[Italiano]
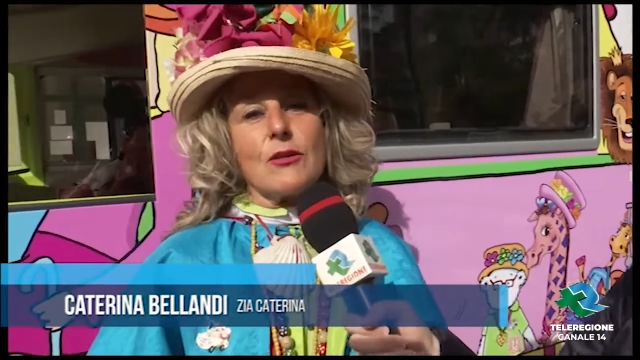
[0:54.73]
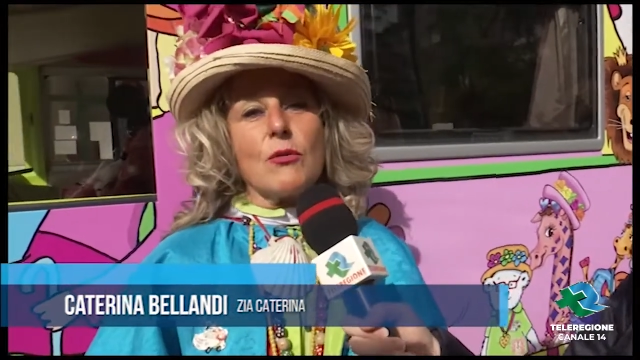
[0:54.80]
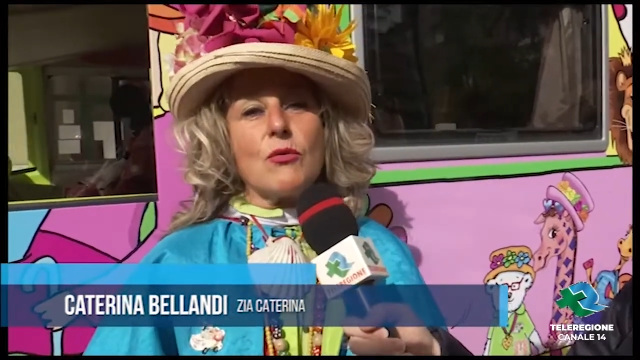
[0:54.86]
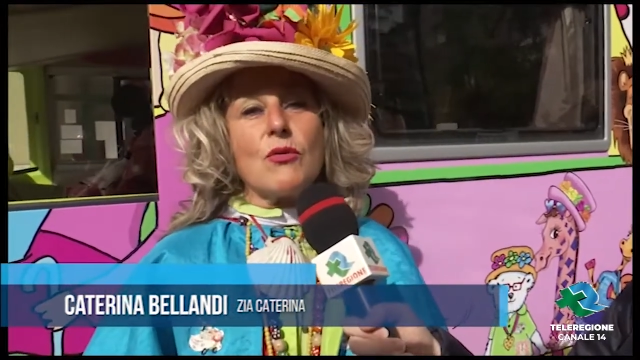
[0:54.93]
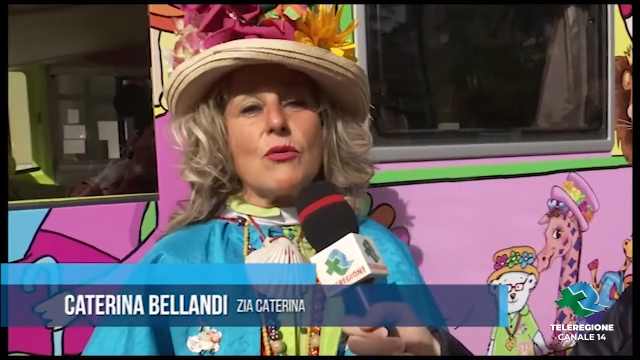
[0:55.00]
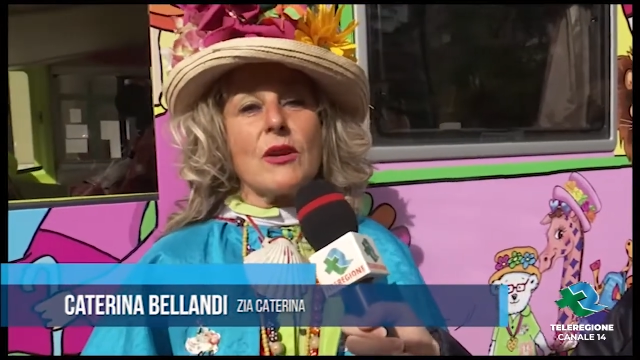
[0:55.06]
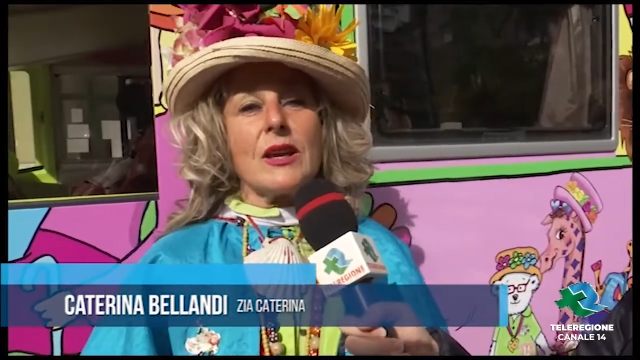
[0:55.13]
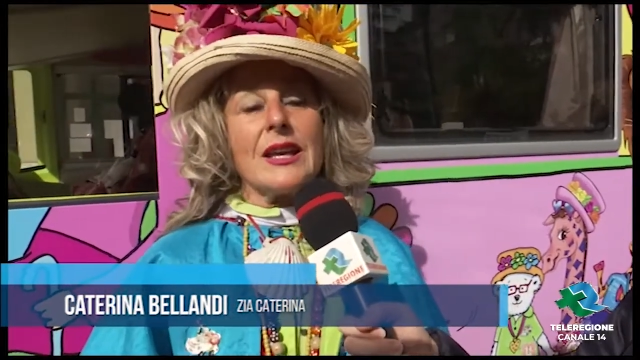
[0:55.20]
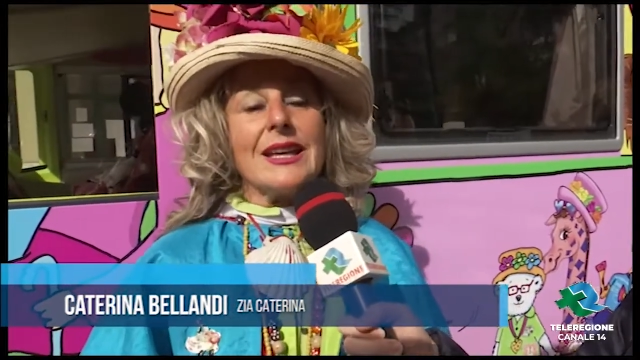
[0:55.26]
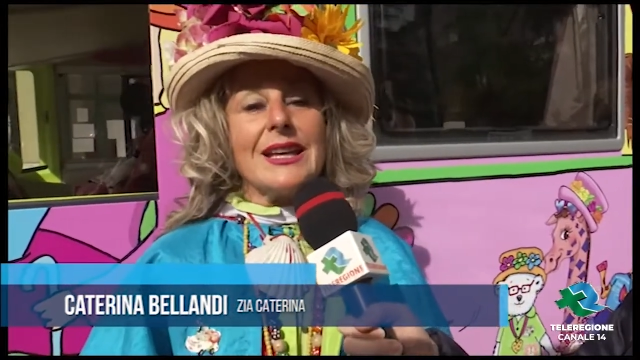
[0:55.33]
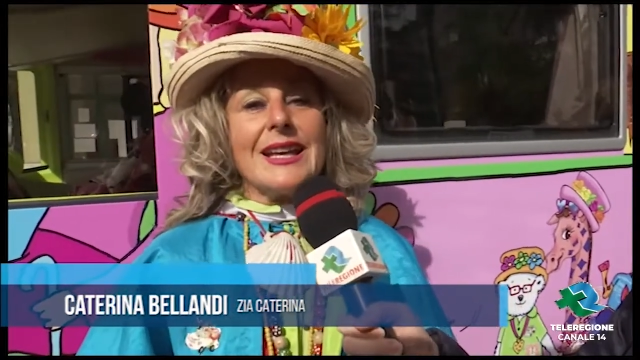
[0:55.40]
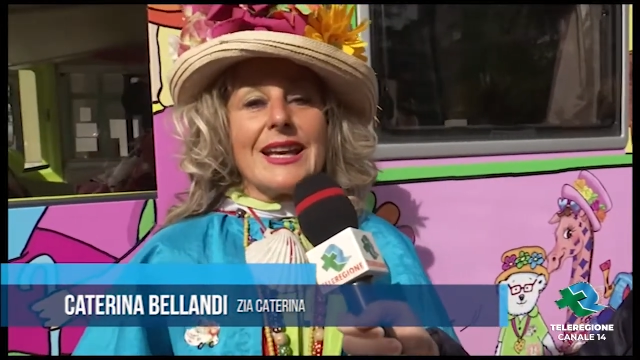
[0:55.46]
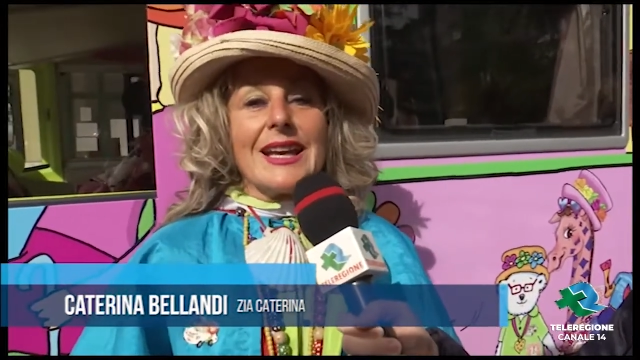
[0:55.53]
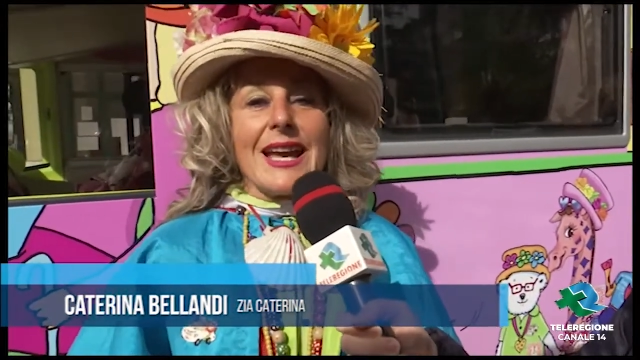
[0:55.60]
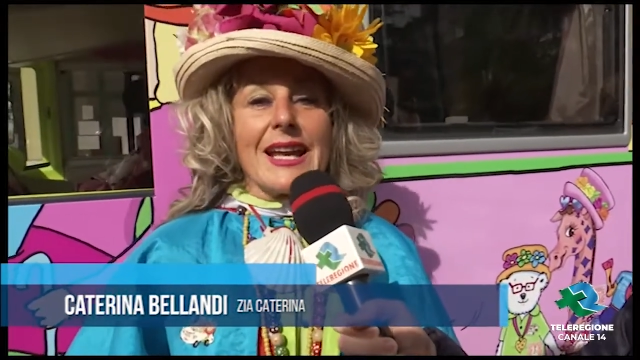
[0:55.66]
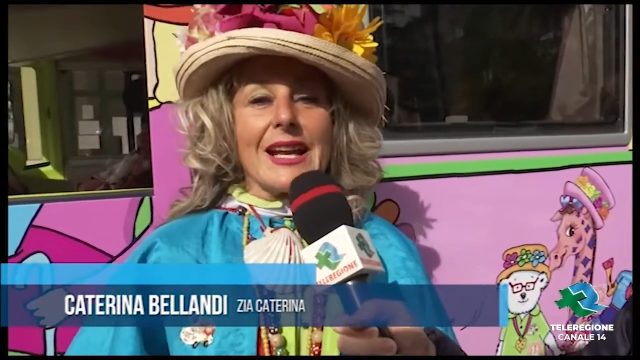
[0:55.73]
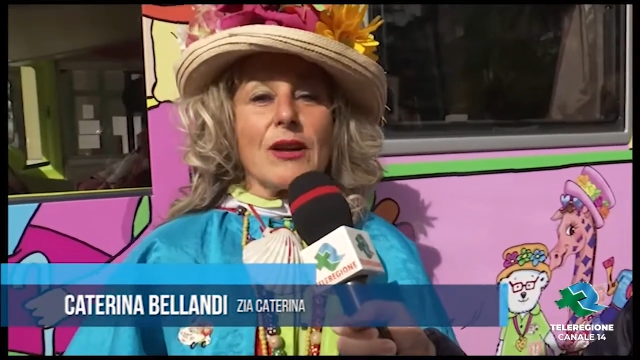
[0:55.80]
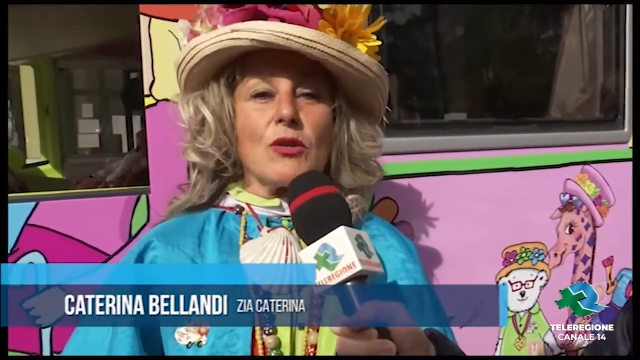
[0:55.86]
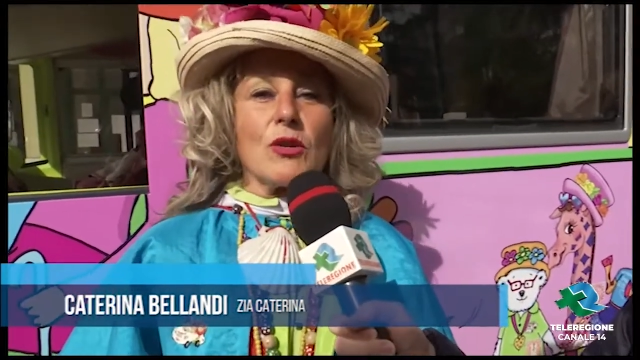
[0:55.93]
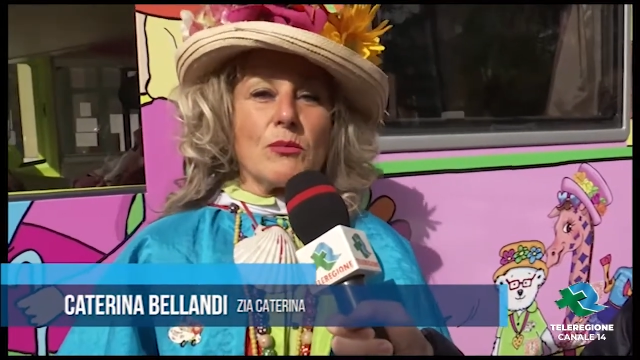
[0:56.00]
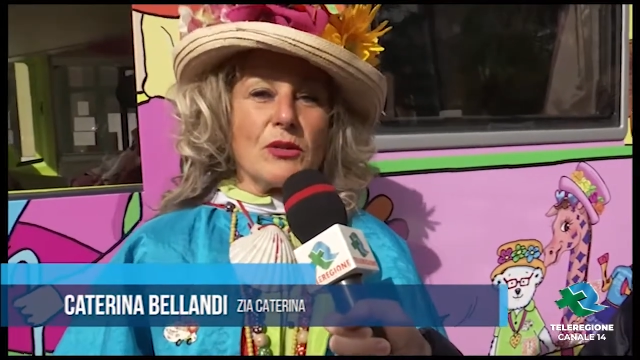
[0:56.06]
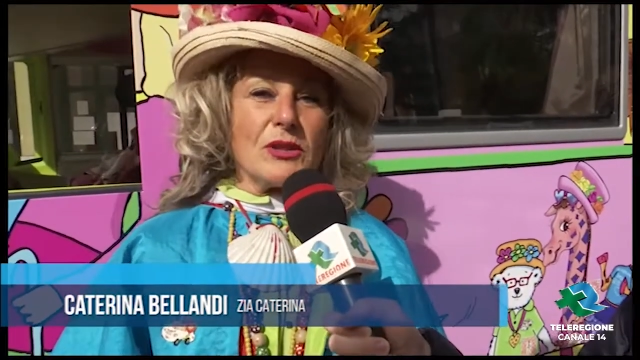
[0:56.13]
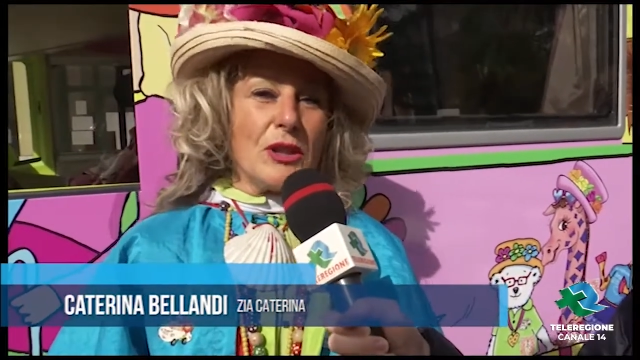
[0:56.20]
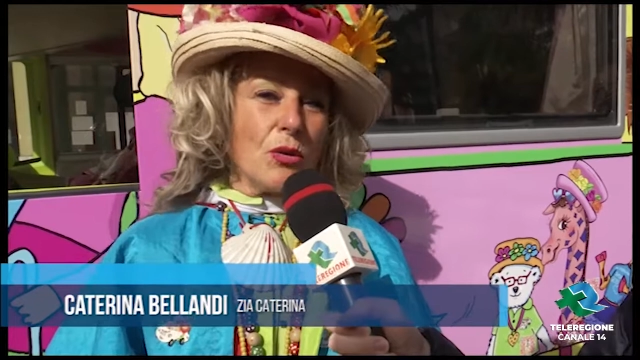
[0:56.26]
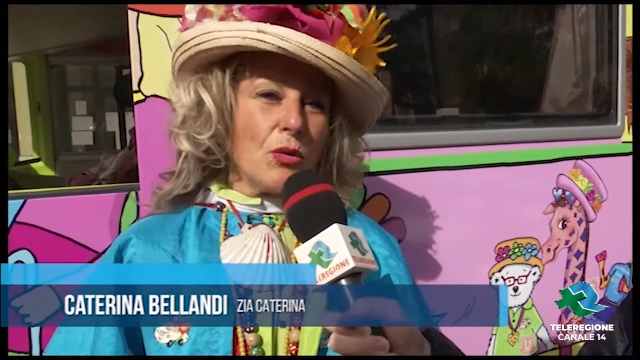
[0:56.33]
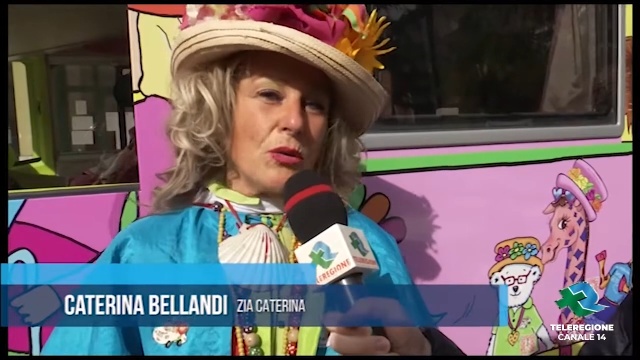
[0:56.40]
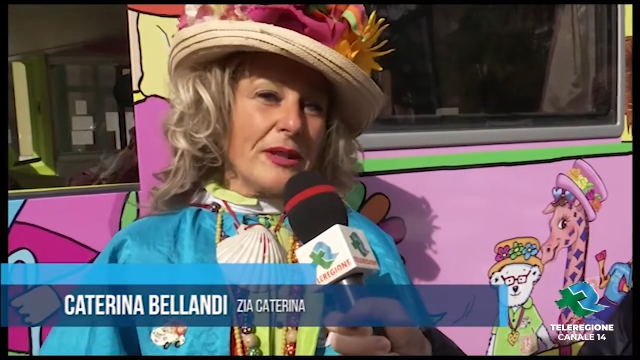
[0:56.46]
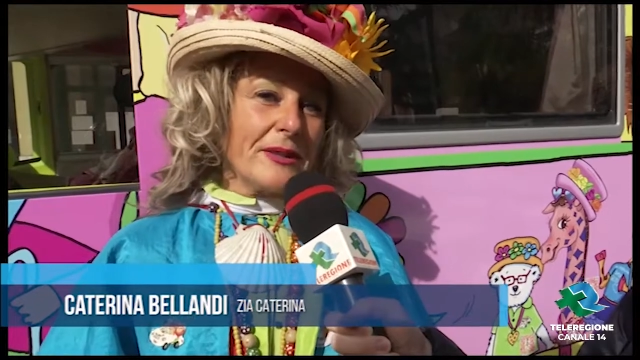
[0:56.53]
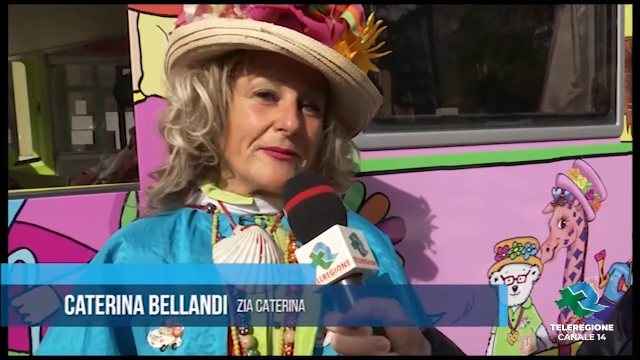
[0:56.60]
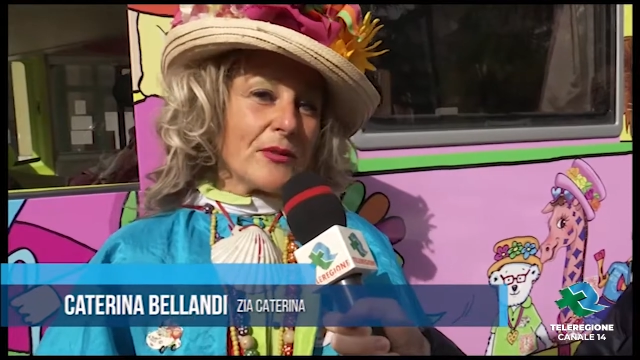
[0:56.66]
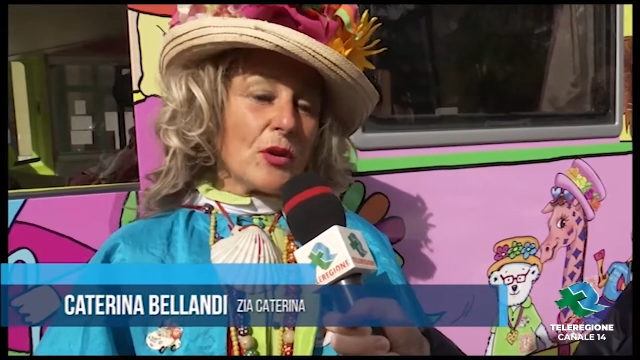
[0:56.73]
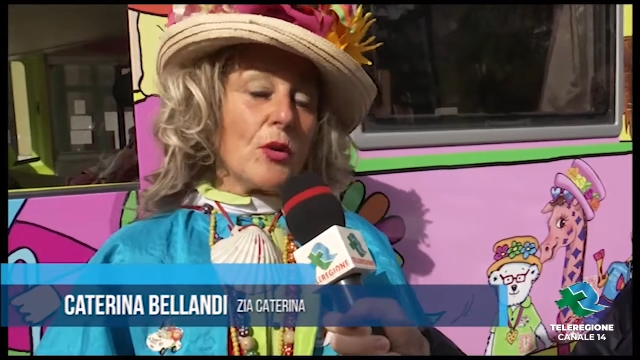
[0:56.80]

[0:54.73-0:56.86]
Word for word: comunque era colmo di lui.